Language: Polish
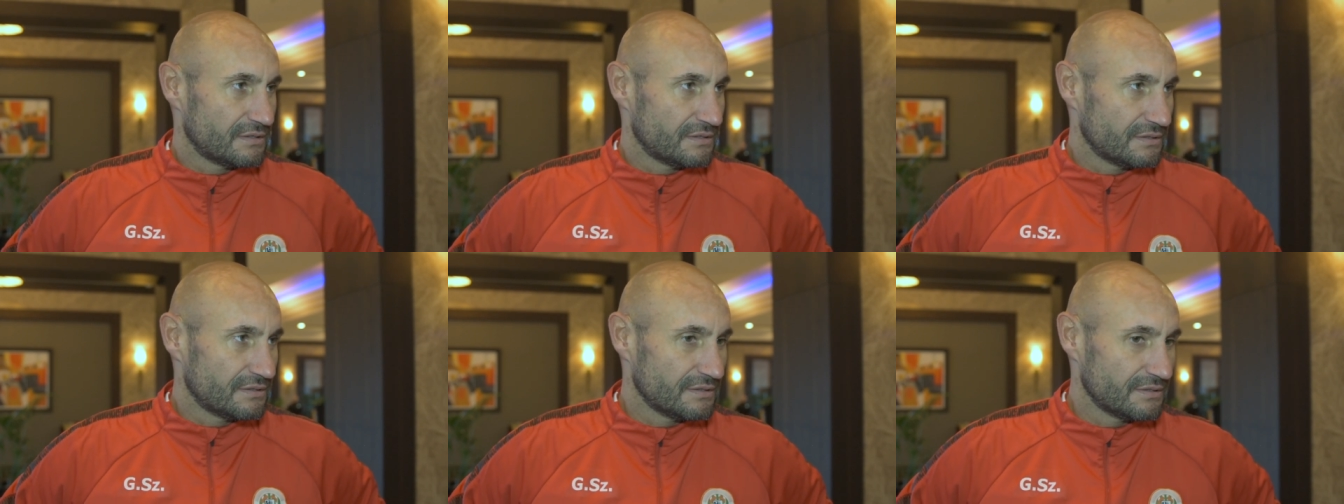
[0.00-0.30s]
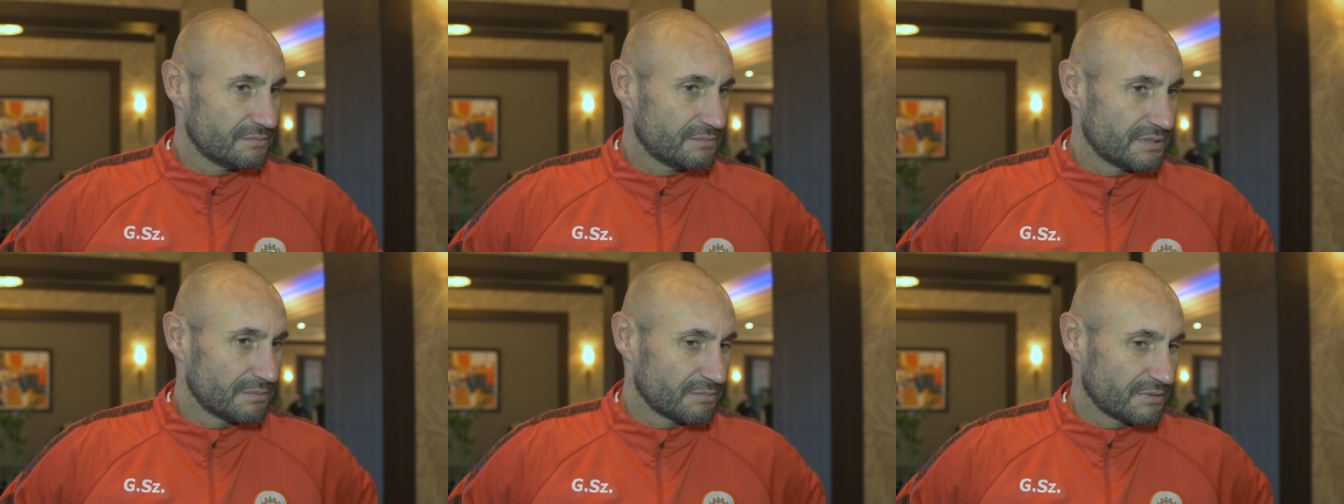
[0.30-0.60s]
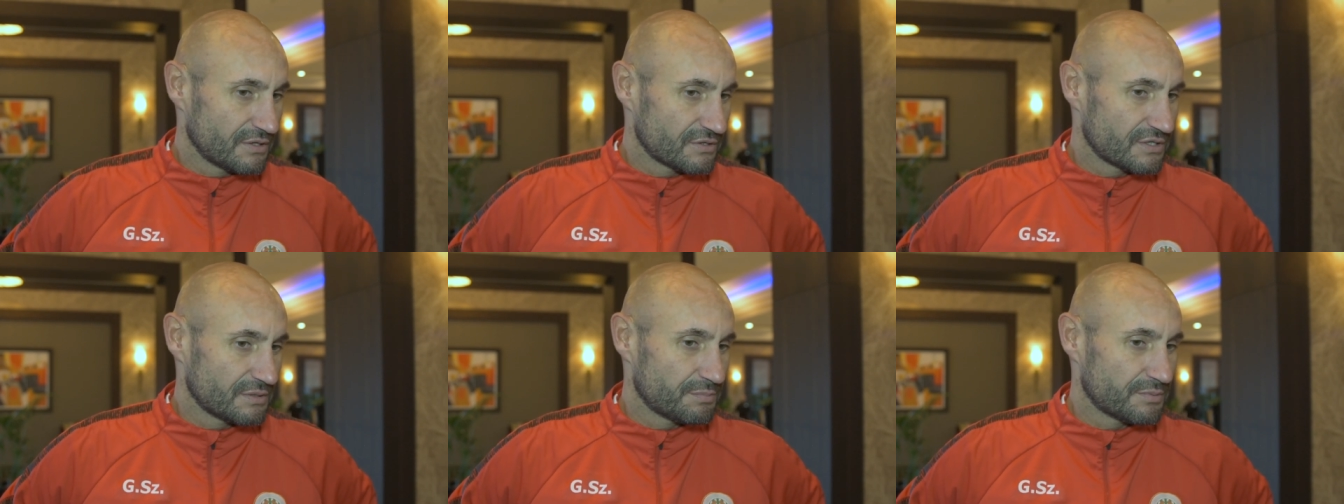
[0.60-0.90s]
y,
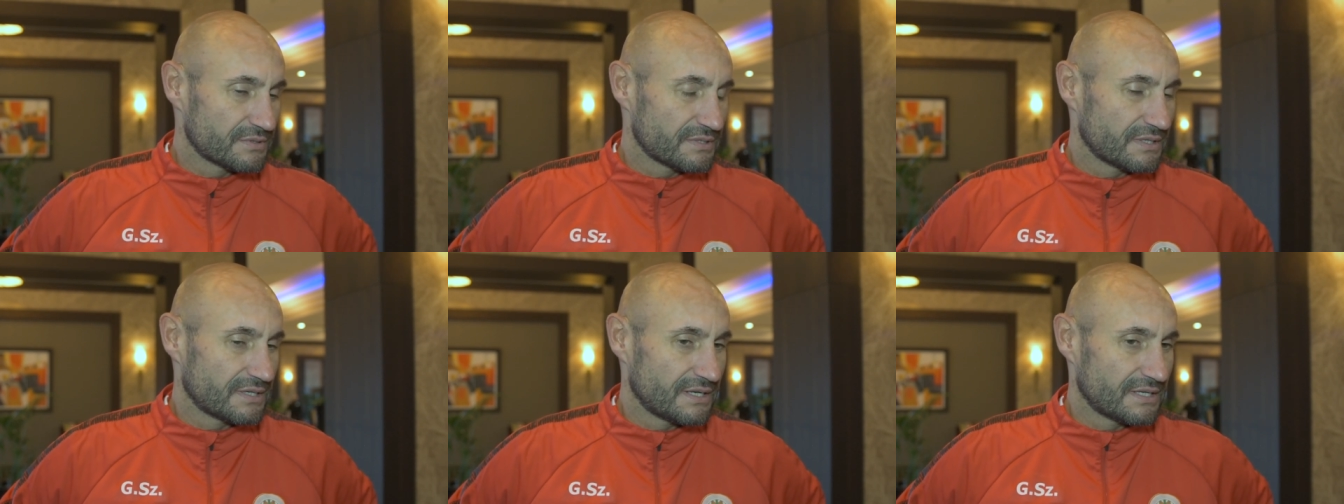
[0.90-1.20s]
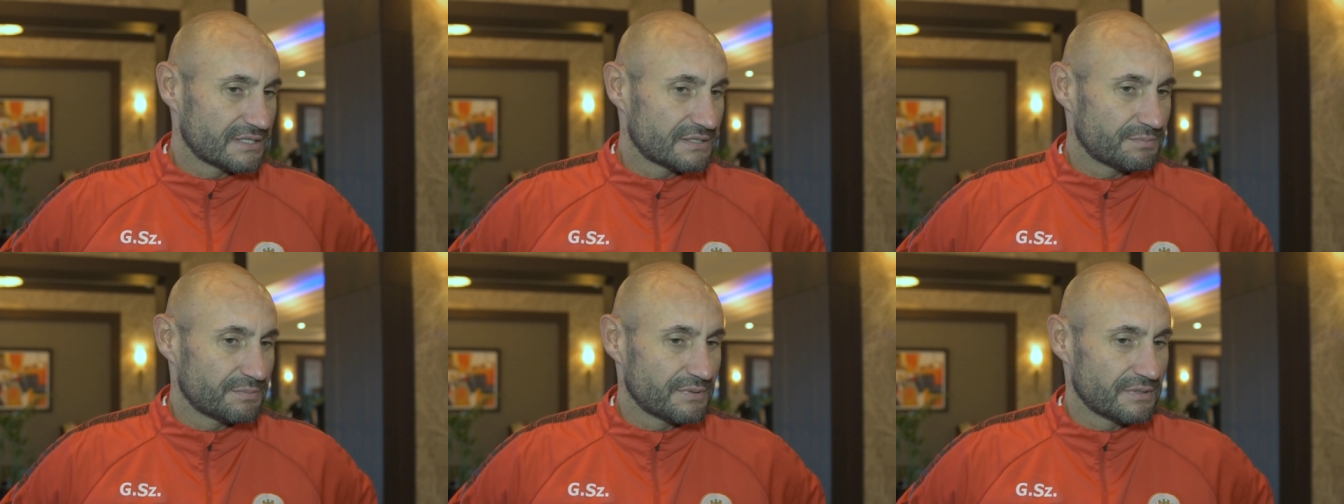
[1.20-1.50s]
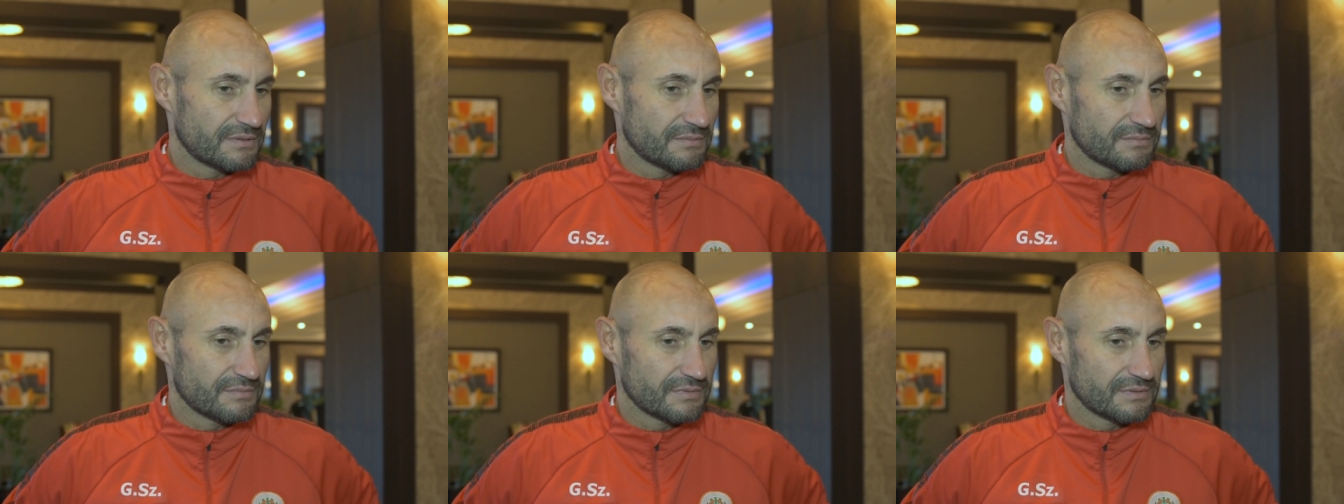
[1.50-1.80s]
bramkarzy poza
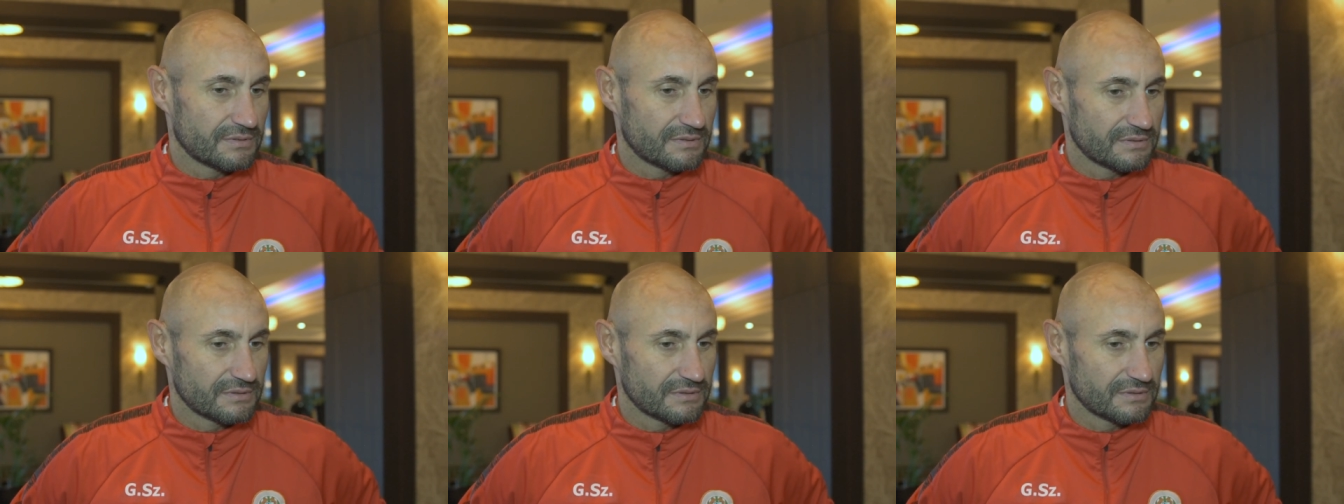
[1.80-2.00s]
Kasprem.